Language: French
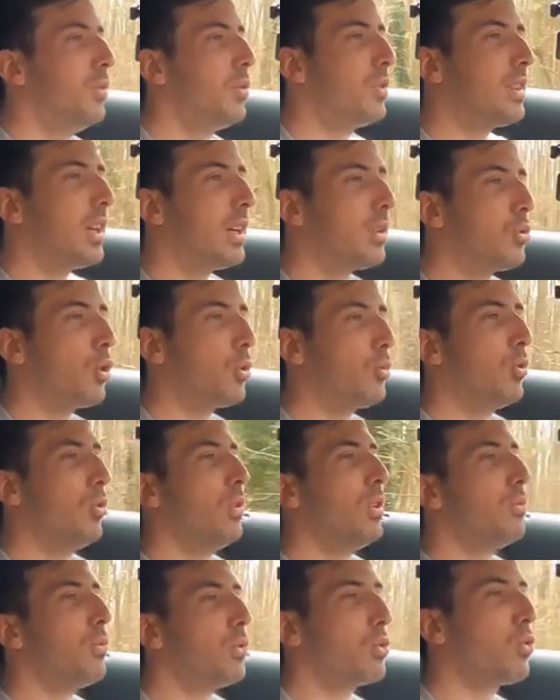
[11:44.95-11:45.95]
vu que c'est un
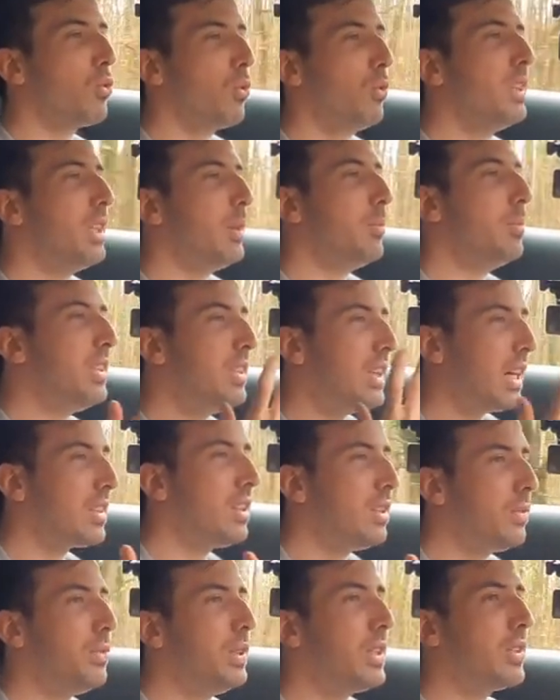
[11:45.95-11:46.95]
turbo, il faut trouver des petits
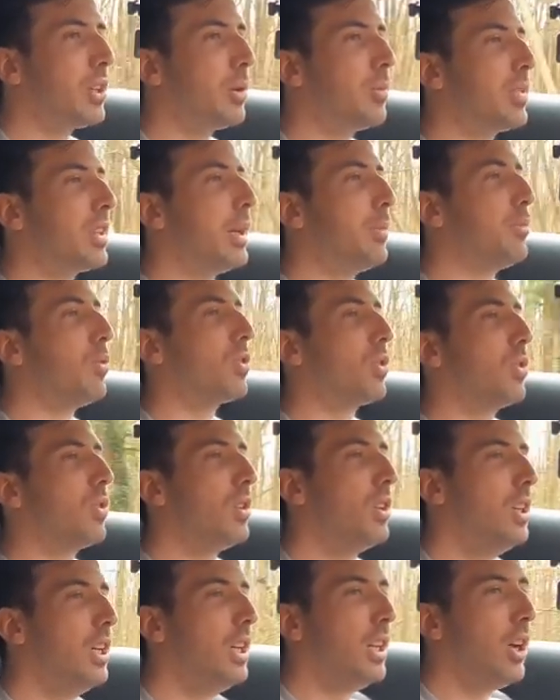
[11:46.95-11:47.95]
artifices comme ça pour
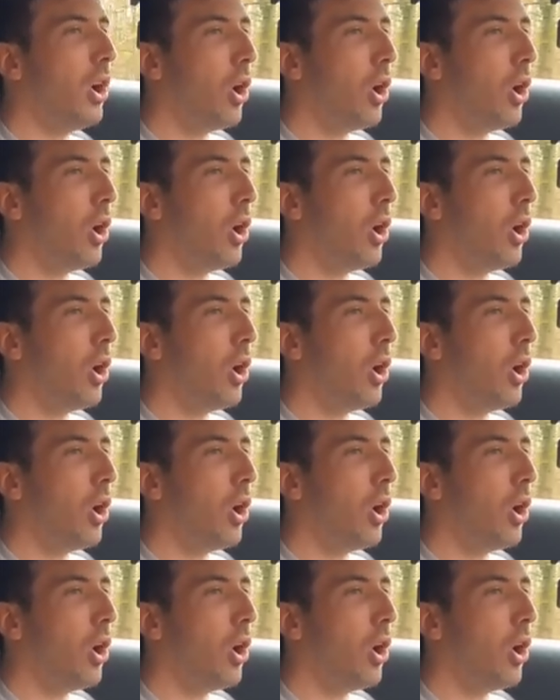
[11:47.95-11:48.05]
que